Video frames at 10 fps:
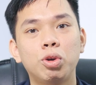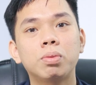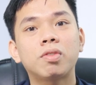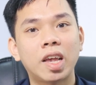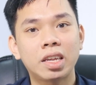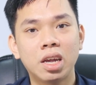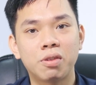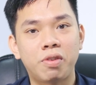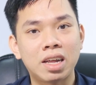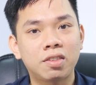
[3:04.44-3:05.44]
trúc take
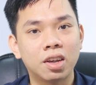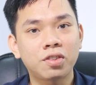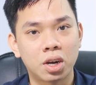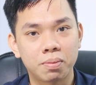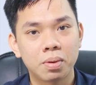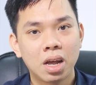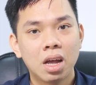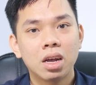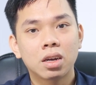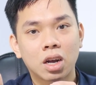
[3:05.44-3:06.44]
advantage of
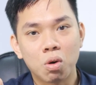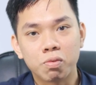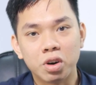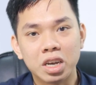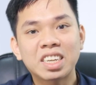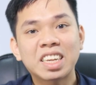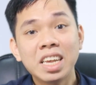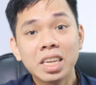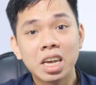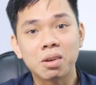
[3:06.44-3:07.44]
cộng với
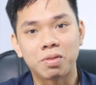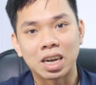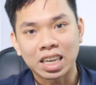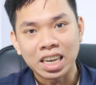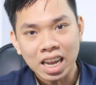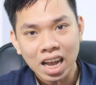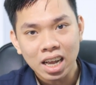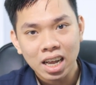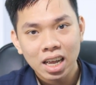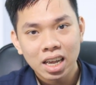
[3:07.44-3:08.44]
kinh nghiệm và kỹ năng.
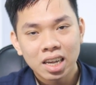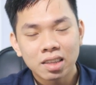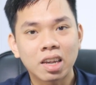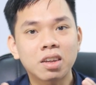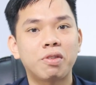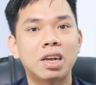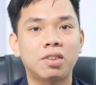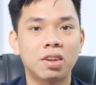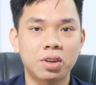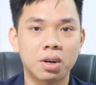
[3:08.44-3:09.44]
Take
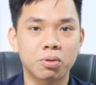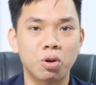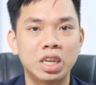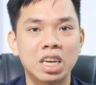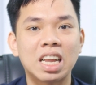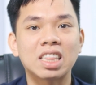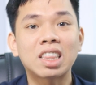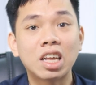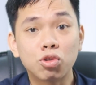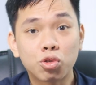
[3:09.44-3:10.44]
advantage of có nghĩa là
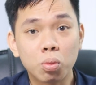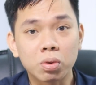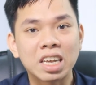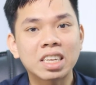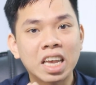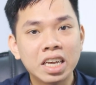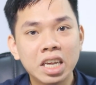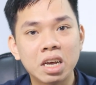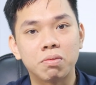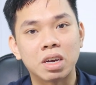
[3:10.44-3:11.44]
tận dụng cái kinh
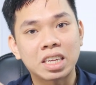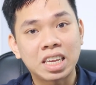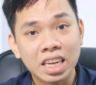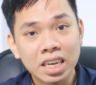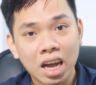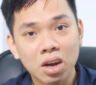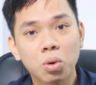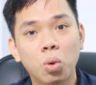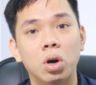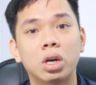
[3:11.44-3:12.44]
nghiệm và kỹ năng
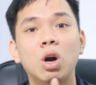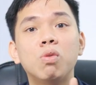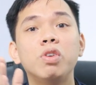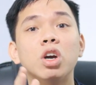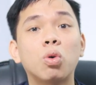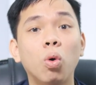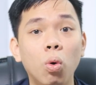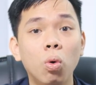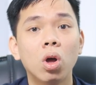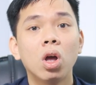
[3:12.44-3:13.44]
của công việc
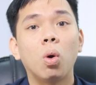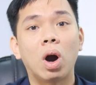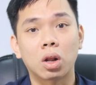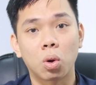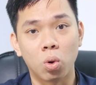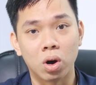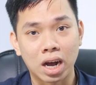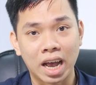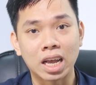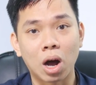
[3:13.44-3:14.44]
cũ hoặc của
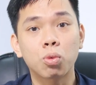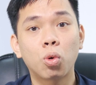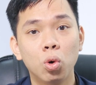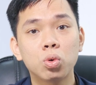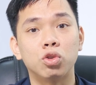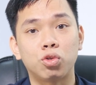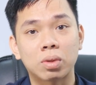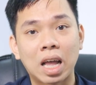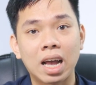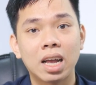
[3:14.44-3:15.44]
ngành học cũ của
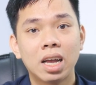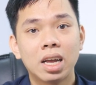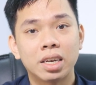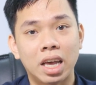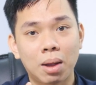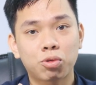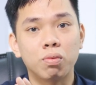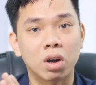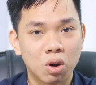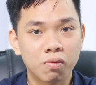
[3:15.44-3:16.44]
chúng ta để áp
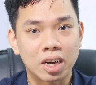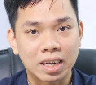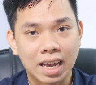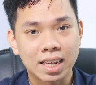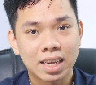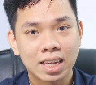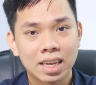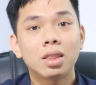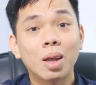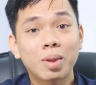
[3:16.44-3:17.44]
dụng vào công việc này.
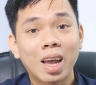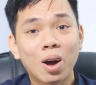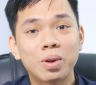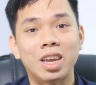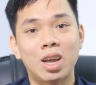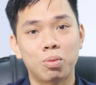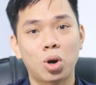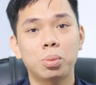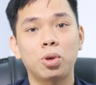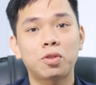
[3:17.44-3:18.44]
Tiếp theo để đóng
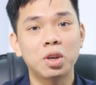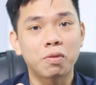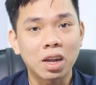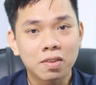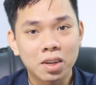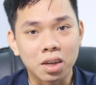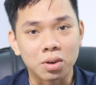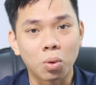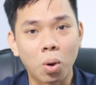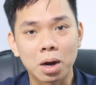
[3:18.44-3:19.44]
góp cho sự phát
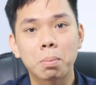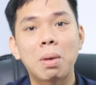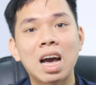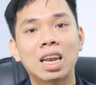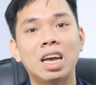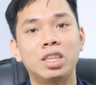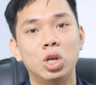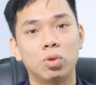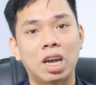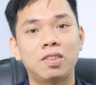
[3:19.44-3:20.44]
triển hoặc mang lại
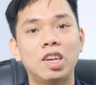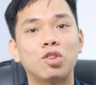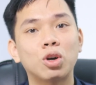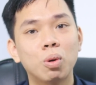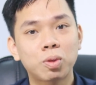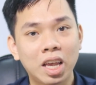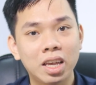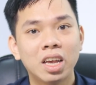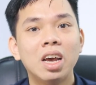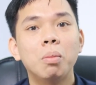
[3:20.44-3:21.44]
nhiều giá trị cho công
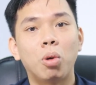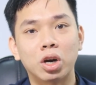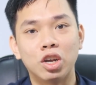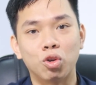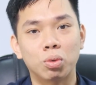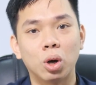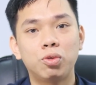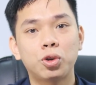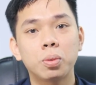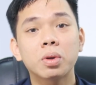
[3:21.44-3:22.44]
ty, mọi người dùng cấu
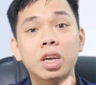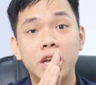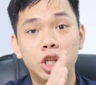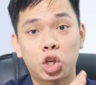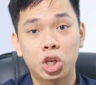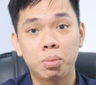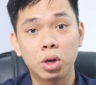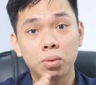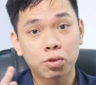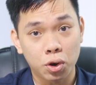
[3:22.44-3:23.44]
trúc
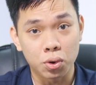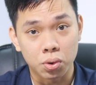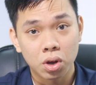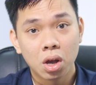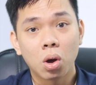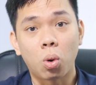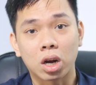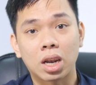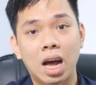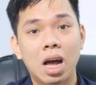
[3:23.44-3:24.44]
contribute to
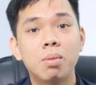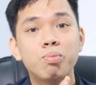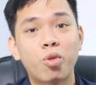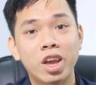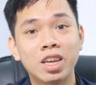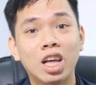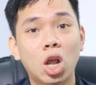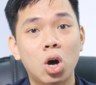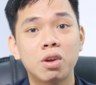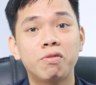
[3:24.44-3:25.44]
hoặc là bring a
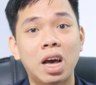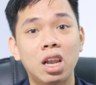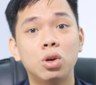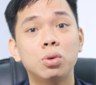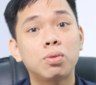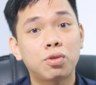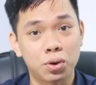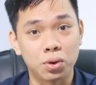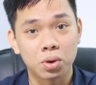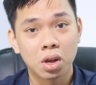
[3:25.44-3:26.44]
lot of value to